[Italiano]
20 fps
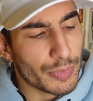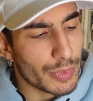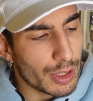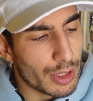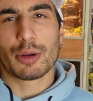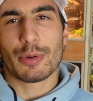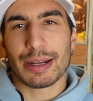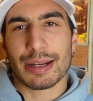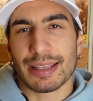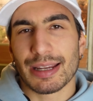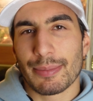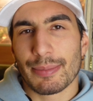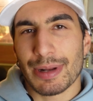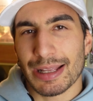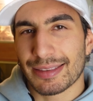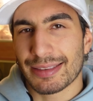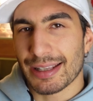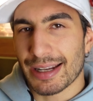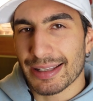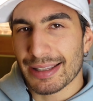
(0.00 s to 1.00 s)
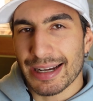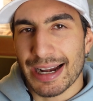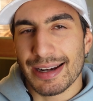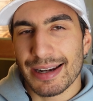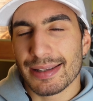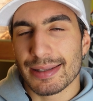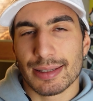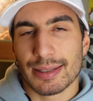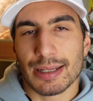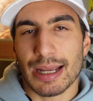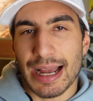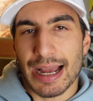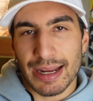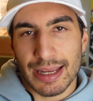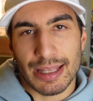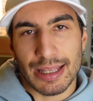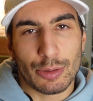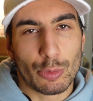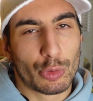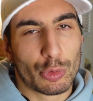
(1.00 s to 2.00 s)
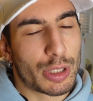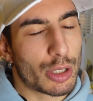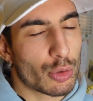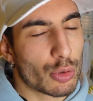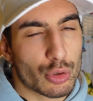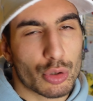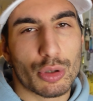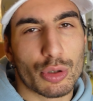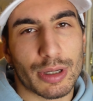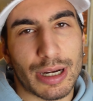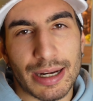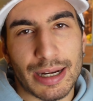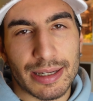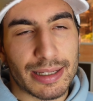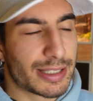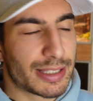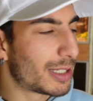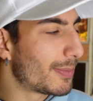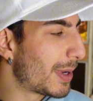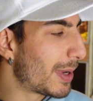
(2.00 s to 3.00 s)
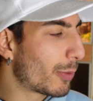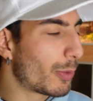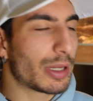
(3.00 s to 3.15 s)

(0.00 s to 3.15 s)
Riguardo le blatte lateralis, anche da adulte non sono grandissime,